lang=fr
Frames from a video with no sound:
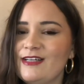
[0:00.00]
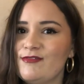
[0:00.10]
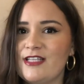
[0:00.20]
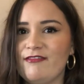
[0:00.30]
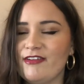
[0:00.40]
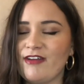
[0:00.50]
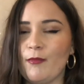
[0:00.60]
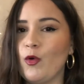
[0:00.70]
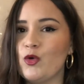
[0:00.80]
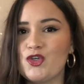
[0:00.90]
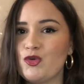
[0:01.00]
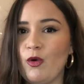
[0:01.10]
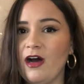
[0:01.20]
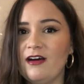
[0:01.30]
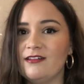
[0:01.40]
vous avez vraiment le
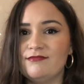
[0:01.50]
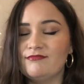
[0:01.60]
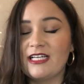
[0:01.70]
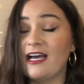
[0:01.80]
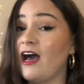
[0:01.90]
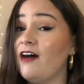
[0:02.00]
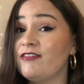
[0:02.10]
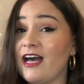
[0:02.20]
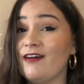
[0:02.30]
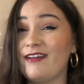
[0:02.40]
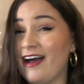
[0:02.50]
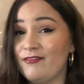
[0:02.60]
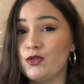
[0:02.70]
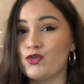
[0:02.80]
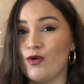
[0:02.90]
choix euh, grave, grave,
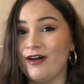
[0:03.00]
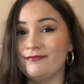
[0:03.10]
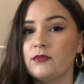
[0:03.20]
grave de choix.